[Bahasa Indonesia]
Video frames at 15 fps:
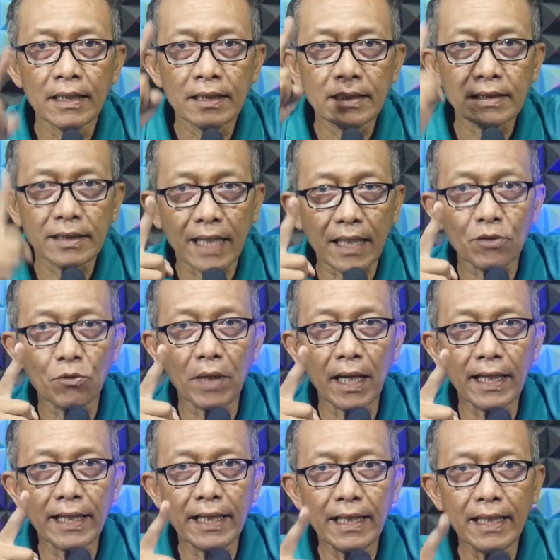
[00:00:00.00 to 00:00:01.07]
Satu
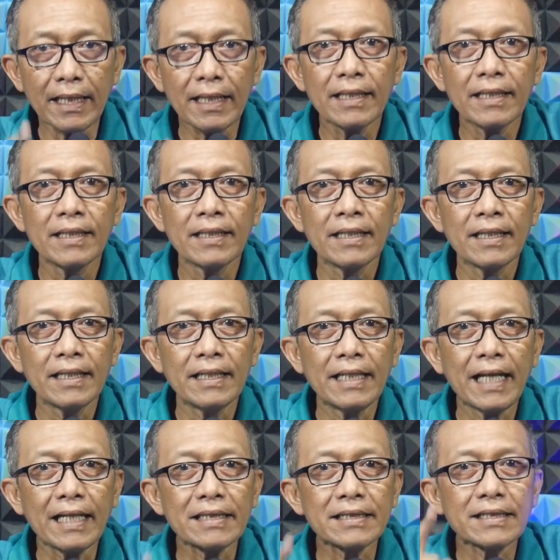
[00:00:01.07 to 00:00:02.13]
kali
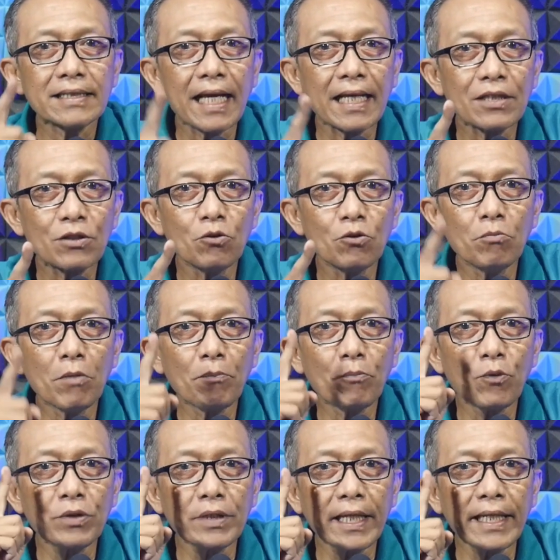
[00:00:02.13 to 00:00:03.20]
dan satu
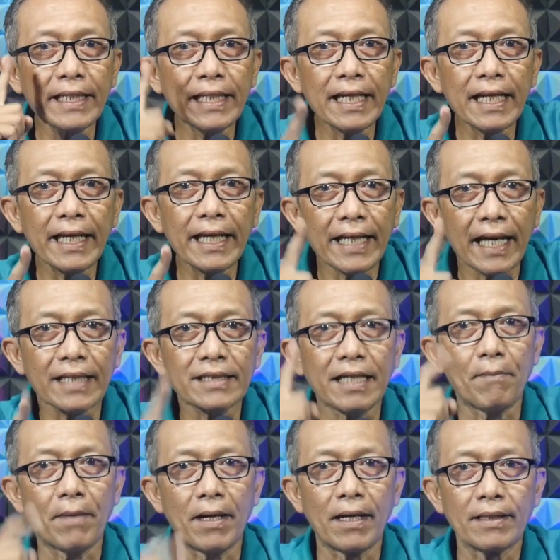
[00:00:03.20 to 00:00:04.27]
mempunyai nilai yang
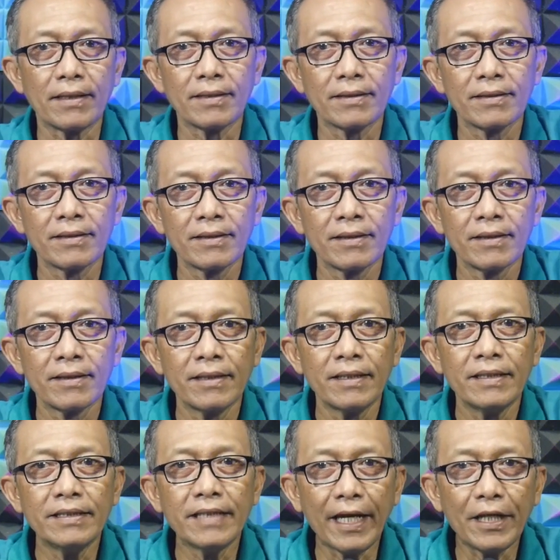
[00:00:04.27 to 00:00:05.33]
sama,
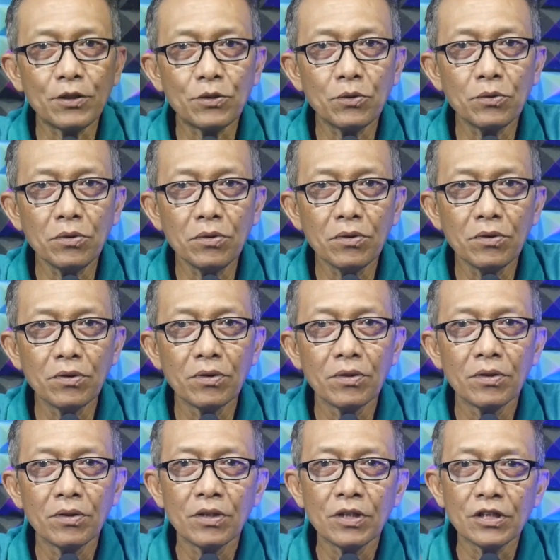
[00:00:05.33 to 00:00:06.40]
yaitu
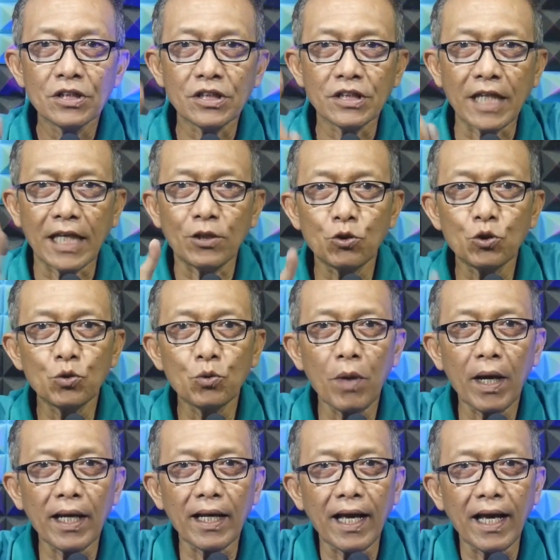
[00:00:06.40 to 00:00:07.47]
satu
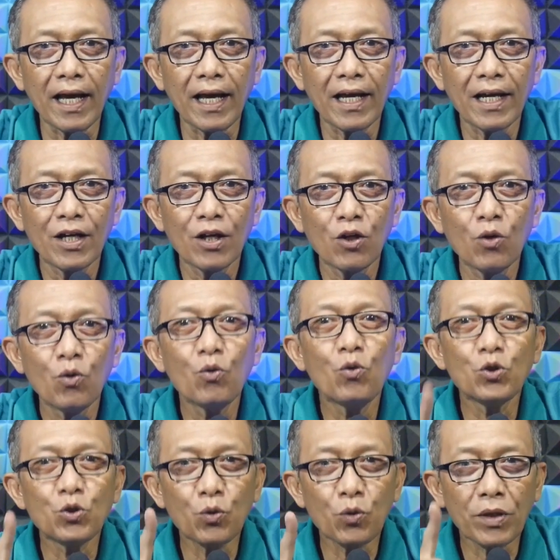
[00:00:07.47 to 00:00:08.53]
suara
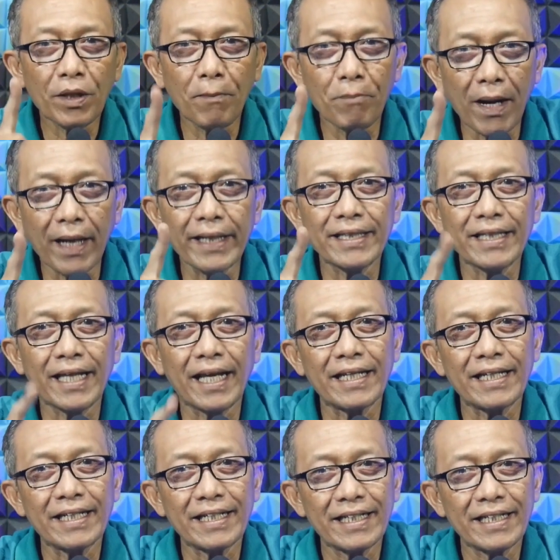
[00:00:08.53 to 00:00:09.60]
untuk
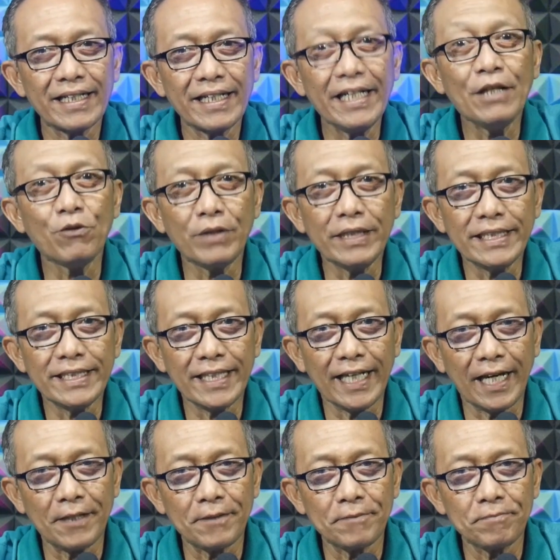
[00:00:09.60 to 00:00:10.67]
kebangkitan Indonesia.